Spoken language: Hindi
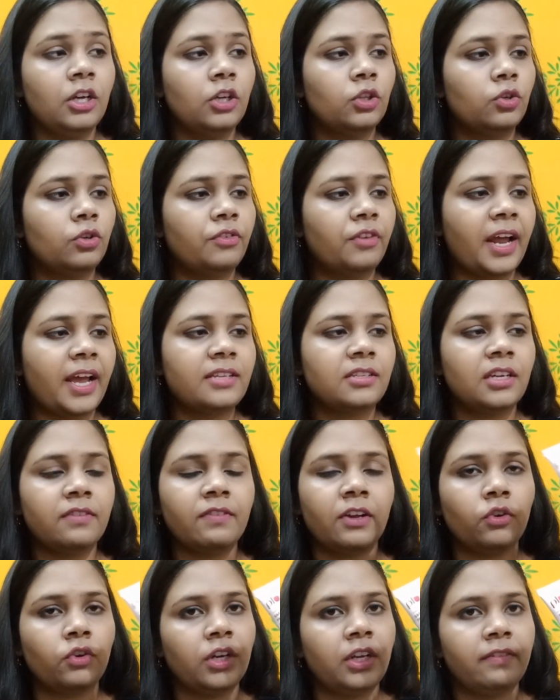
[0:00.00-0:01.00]
तो ड्राई स्किन
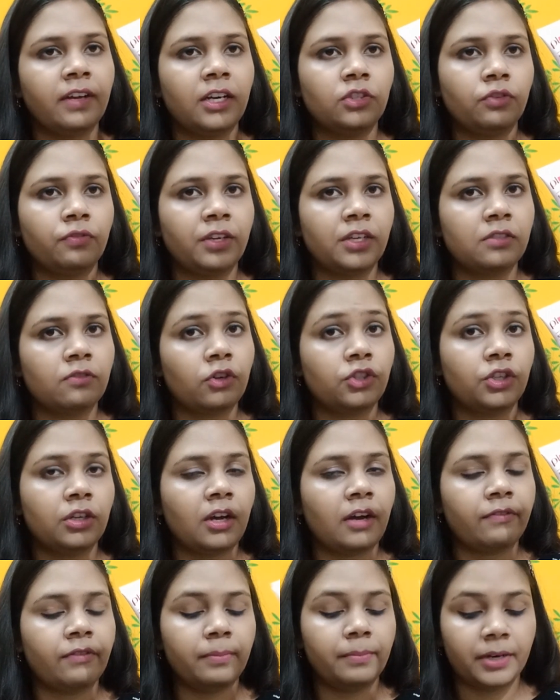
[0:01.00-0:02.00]
वालों के लिए वाला जो फेस वॉश है
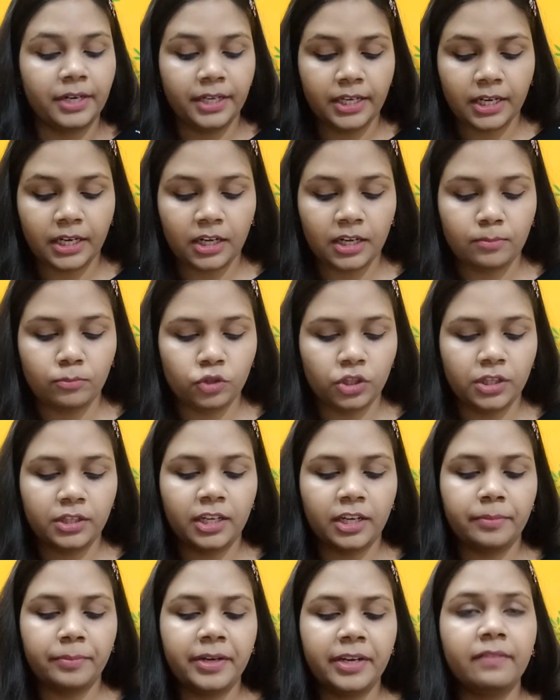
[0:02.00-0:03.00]
काफ़ी बढ़िया लगा मुझे
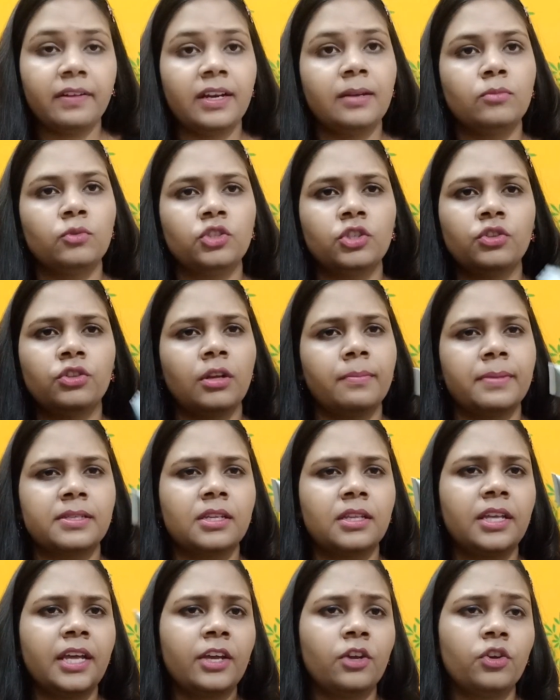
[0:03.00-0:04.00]
टर्मरिक वाला मुझे उतना
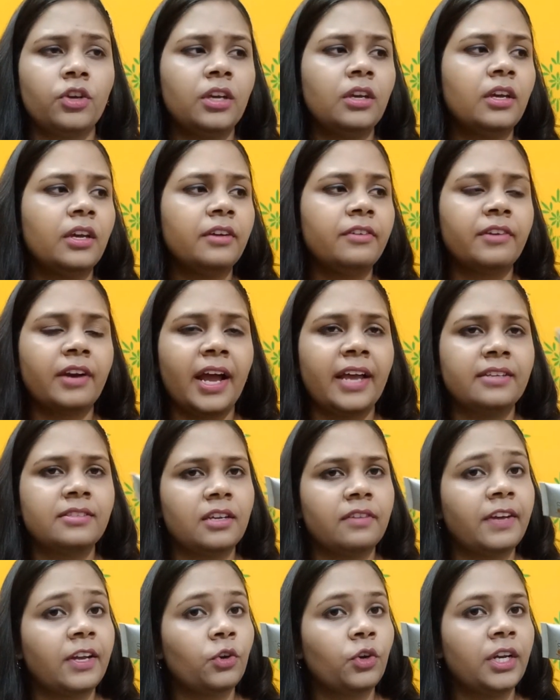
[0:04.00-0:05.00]
पसंद नहीं है क्योंकि ये ड्राई
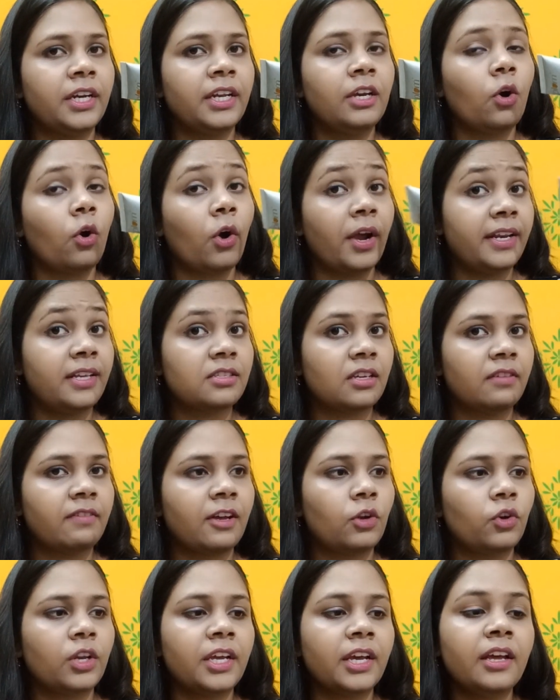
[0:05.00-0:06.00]
स्किन वालों के लिए नहीं ऑयली स्किन
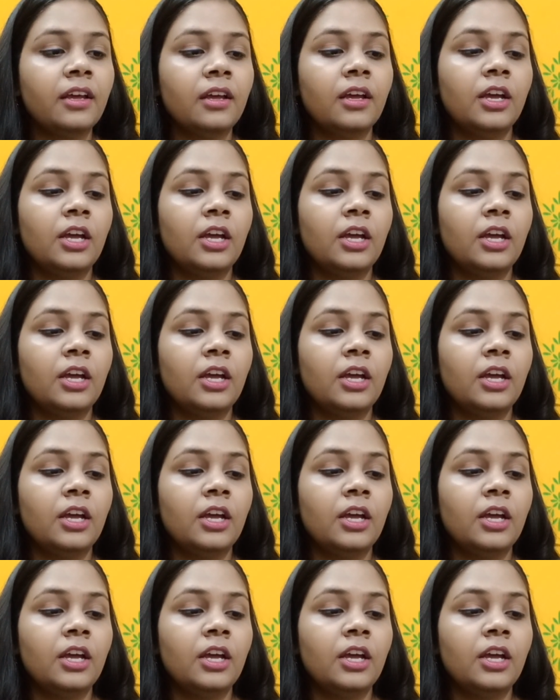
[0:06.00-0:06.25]
वालों के लिए